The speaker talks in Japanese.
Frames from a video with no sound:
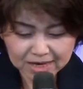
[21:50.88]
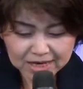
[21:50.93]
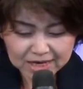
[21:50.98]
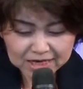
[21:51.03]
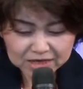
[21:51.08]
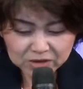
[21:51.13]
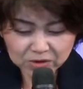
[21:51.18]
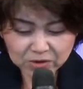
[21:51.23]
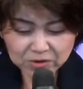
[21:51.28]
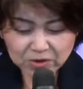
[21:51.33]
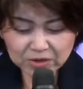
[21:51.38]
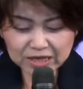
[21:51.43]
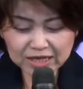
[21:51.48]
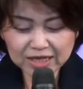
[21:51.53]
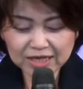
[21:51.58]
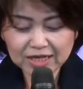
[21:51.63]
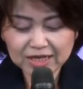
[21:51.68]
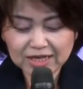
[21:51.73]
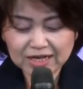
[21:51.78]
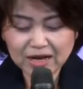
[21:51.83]
その
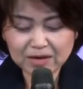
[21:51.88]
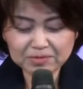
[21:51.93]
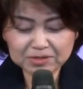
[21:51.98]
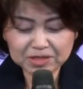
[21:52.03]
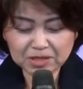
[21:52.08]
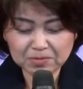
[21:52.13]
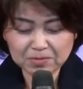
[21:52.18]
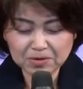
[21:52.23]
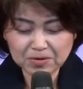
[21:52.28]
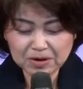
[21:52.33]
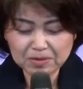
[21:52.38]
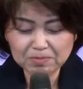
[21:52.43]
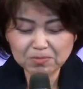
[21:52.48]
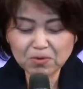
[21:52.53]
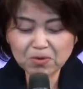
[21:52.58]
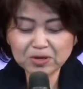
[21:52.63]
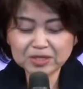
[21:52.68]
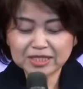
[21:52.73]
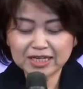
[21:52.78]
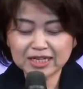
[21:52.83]
時、神様は e d
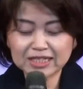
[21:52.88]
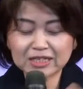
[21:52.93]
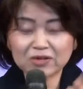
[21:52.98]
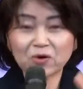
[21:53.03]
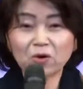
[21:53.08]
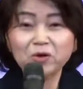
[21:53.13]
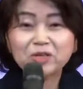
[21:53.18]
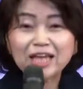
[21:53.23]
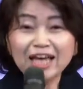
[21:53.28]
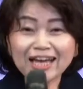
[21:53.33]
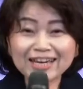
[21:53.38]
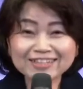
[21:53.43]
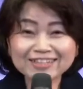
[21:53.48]
to know